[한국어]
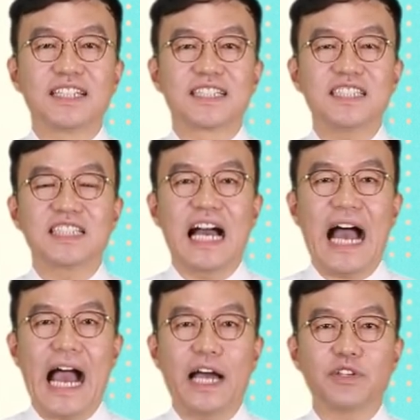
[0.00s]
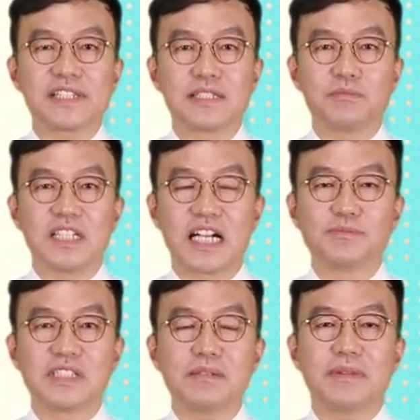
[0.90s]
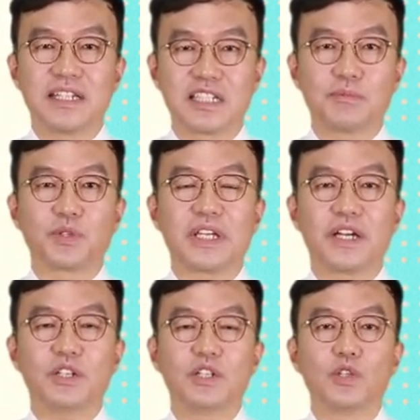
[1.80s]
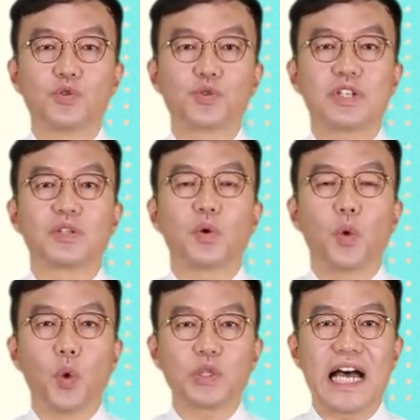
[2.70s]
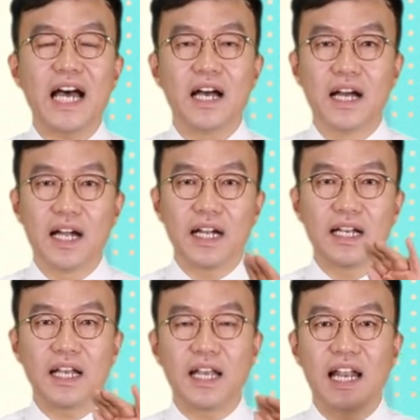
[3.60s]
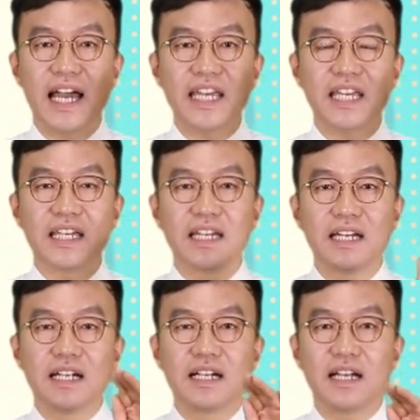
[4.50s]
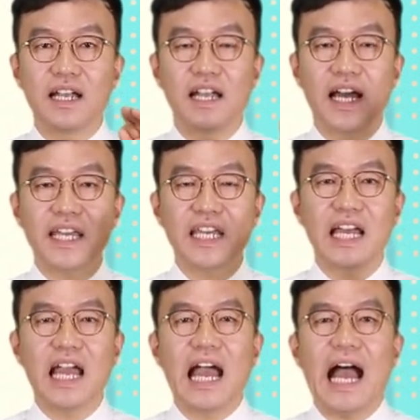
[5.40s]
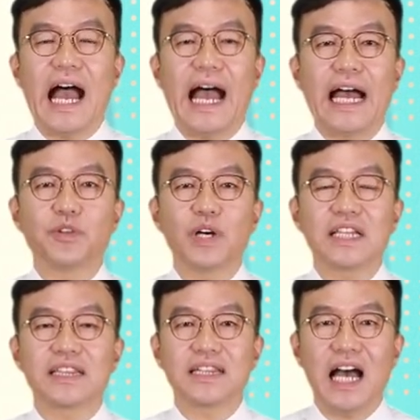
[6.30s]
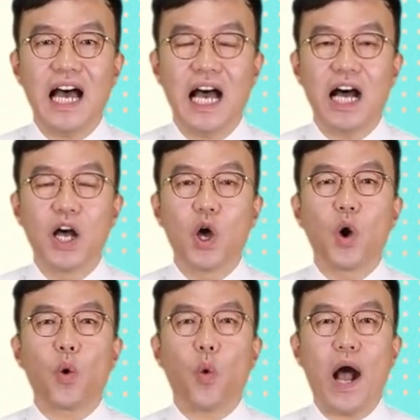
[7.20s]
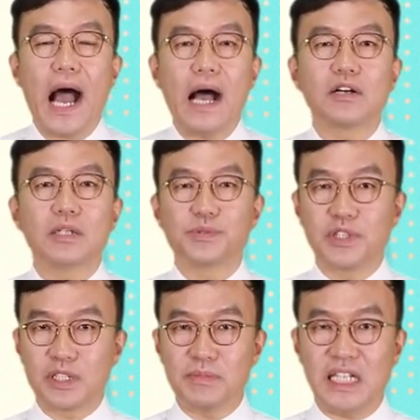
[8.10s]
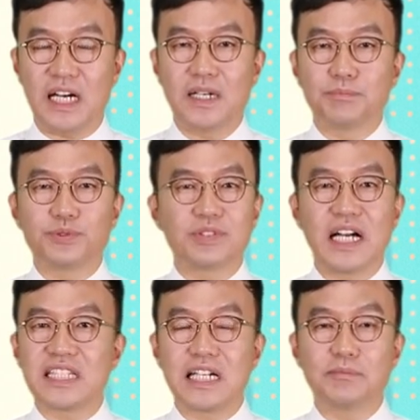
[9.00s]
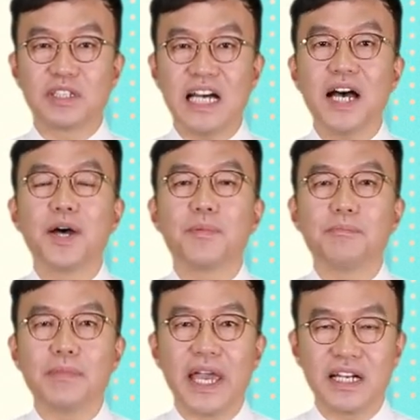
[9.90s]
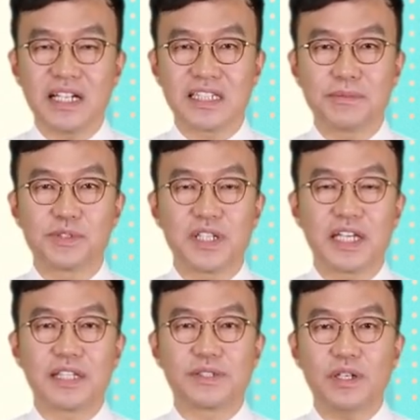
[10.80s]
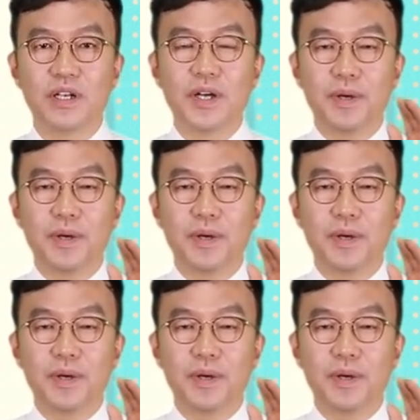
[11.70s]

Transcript: 그는 안 왔습니다라는 문장 만들어 볼게요. 우선 오다, 라이, 라이, 안 왔다. 과거 부정입니다. 뿌가 아니라 뭐다? 매일 갖다 붙여야겠죠?